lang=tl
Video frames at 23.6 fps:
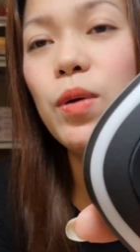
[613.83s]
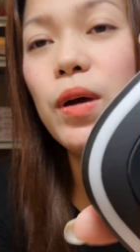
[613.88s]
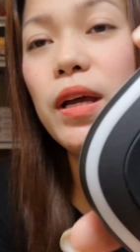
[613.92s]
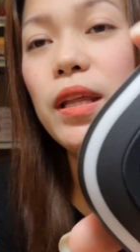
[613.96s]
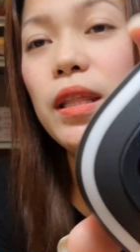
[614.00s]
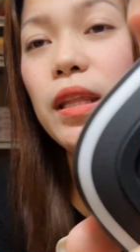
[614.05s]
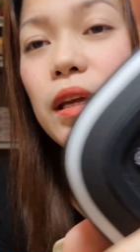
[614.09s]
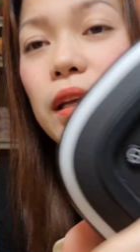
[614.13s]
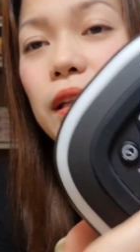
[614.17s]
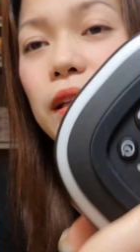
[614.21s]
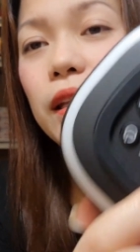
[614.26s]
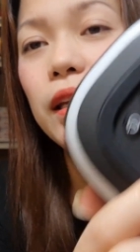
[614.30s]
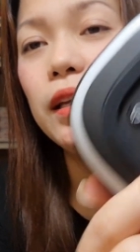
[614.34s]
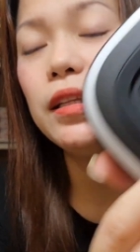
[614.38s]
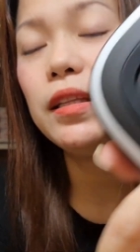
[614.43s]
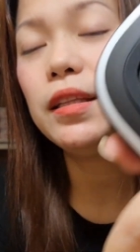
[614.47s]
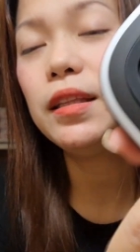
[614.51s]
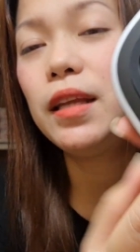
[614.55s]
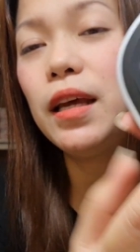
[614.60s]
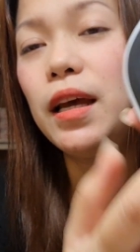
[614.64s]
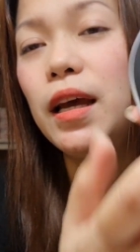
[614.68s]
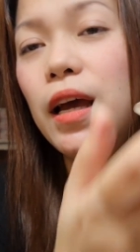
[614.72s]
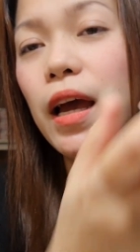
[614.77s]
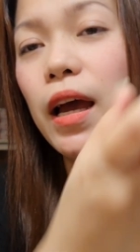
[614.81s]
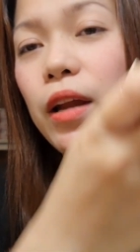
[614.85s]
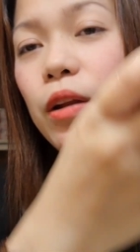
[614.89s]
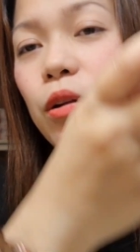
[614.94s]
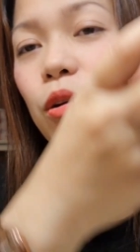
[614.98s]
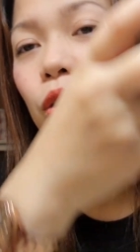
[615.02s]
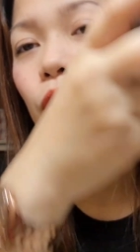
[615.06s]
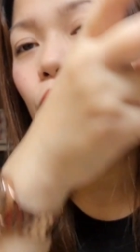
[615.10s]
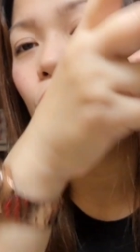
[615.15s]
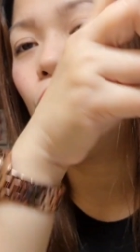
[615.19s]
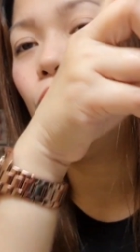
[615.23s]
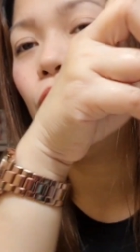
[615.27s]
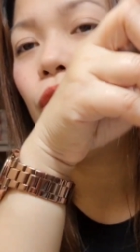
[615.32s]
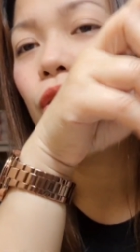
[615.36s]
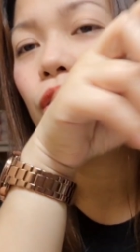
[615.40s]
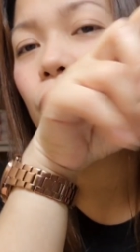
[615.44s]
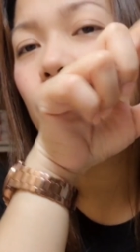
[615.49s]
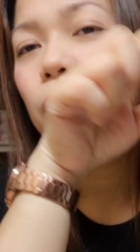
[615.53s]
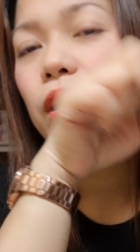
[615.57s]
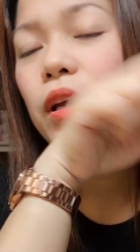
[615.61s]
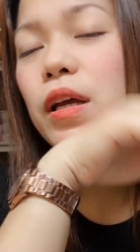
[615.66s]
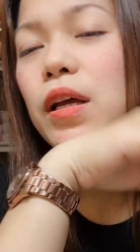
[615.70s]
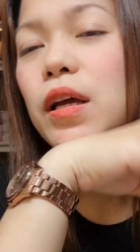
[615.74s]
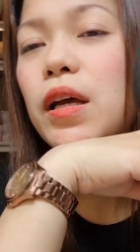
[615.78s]
one, na, na, na ano ko
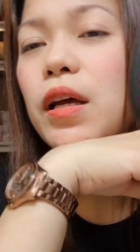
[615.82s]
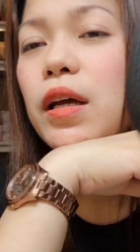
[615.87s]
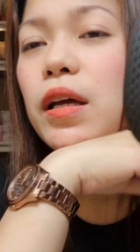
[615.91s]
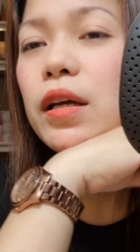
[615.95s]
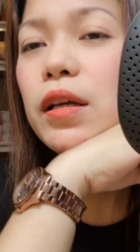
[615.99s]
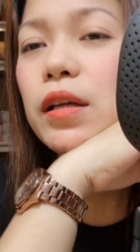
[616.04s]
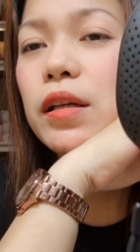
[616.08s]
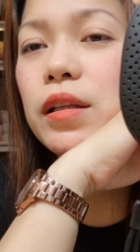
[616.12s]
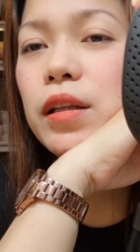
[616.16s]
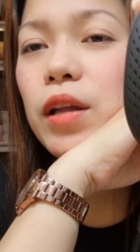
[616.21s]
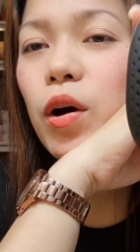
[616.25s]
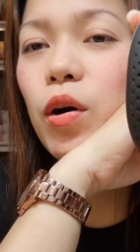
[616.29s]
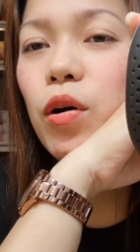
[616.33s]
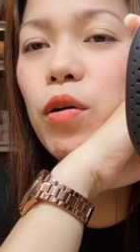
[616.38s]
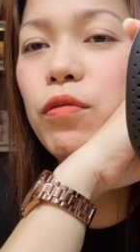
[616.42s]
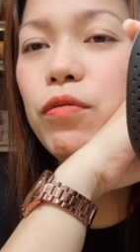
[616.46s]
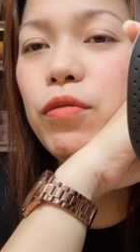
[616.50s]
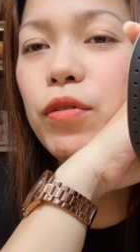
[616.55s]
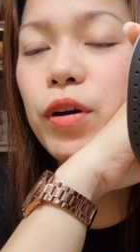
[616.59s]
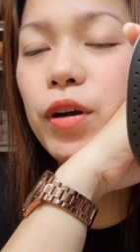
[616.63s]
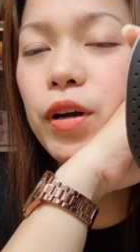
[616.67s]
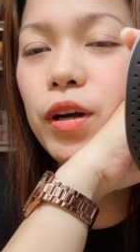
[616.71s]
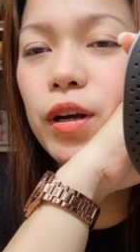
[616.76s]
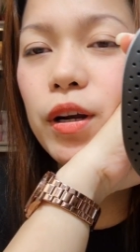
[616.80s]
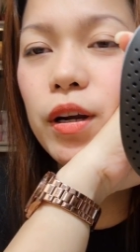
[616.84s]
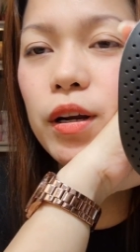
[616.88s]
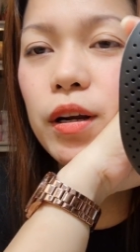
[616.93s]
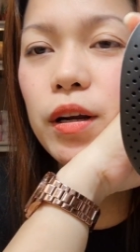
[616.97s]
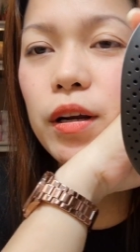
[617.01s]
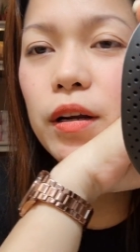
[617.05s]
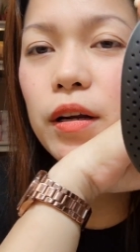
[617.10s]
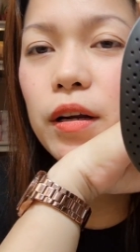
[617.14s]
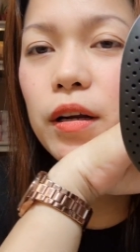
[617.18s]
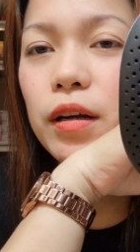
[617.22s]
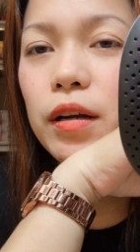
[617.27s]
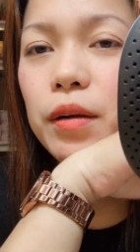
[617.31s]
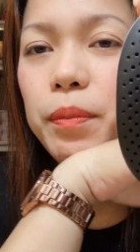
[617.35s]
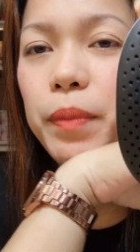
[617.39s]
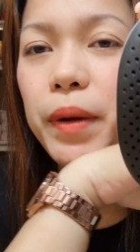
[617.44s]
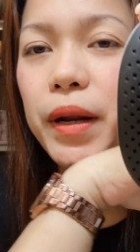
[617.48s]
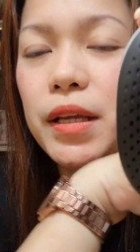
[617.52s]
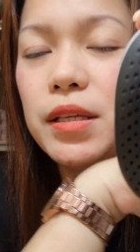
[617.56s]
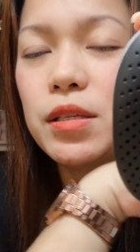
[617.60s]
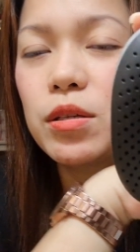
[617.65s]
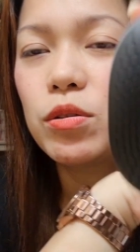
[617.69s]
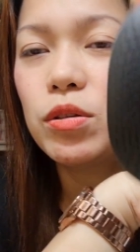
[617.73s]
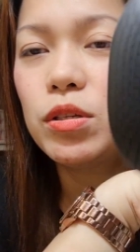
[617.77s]
na over
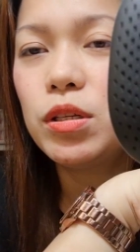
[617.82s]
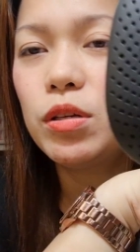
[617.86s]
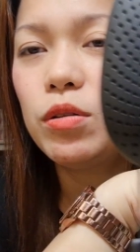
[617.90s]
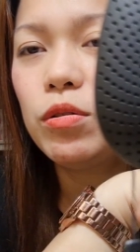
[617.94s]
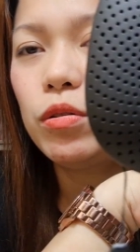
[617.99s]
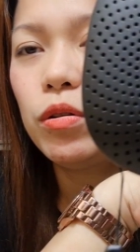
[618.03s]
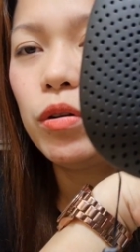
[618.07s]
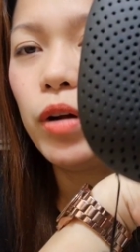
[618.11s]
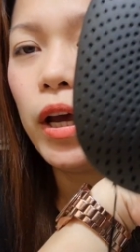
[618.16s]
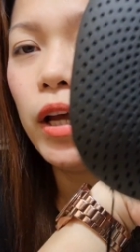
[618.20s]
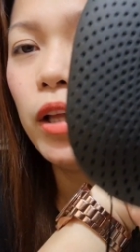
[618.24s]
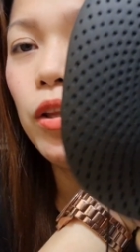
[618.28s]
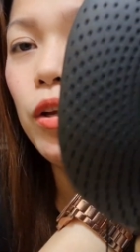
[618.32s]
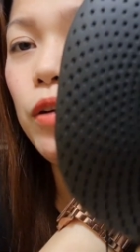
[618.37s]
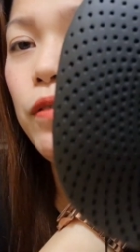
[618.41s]
press ko siguro. Ito